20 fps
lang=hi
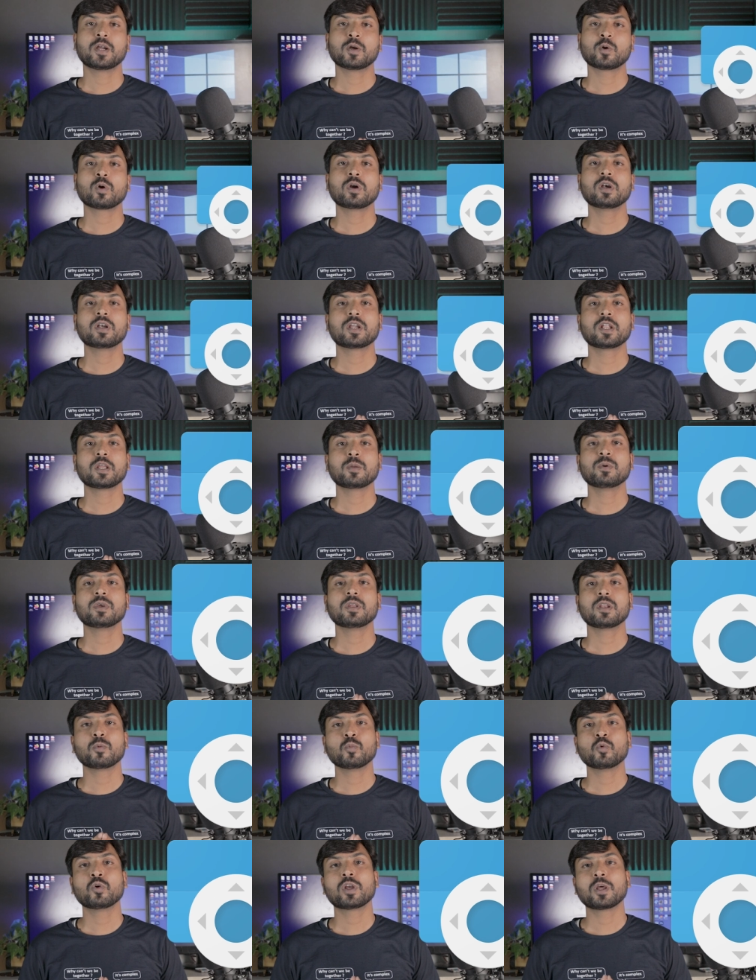एंड्रॉयड टीवी
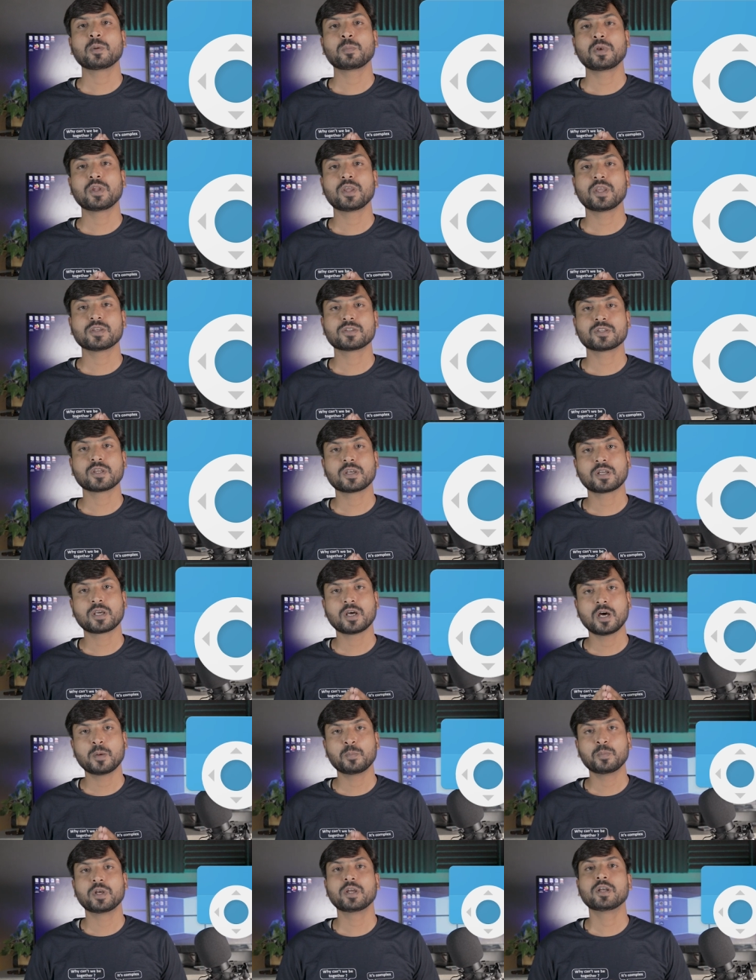रिमोट एप्लीकेशन
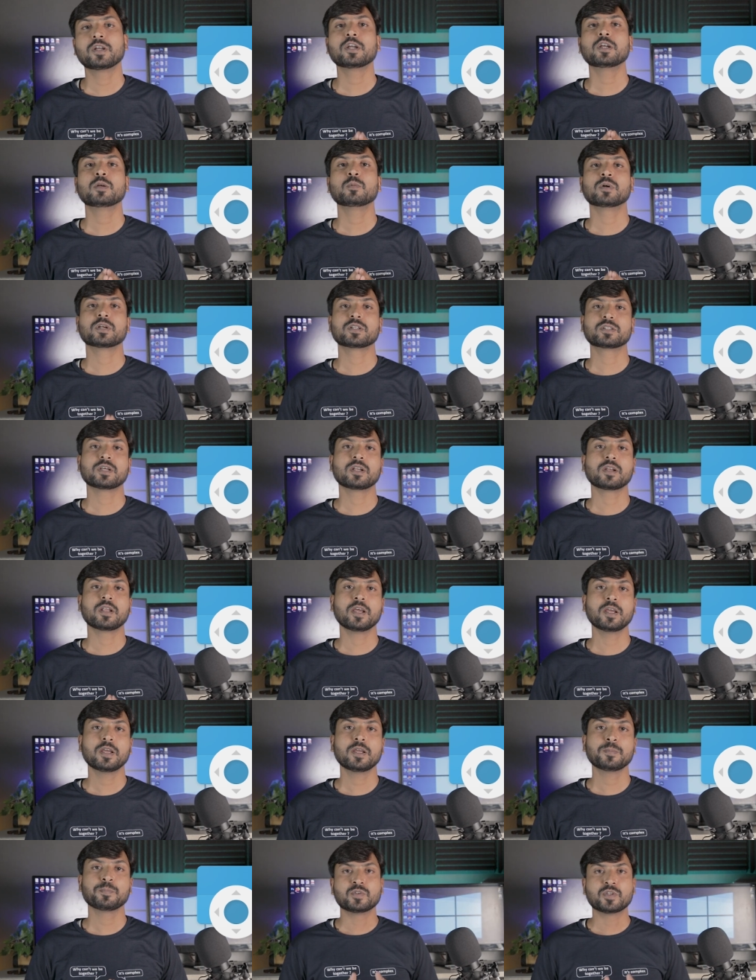का अपडेटेड वर्जन
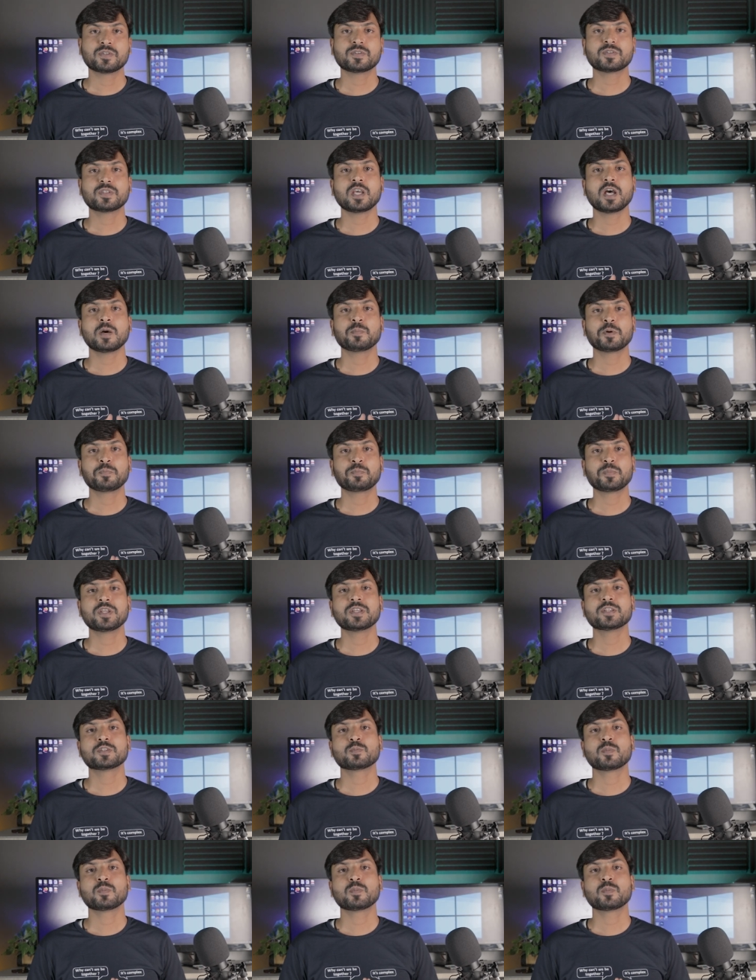है जिससे आप अपनी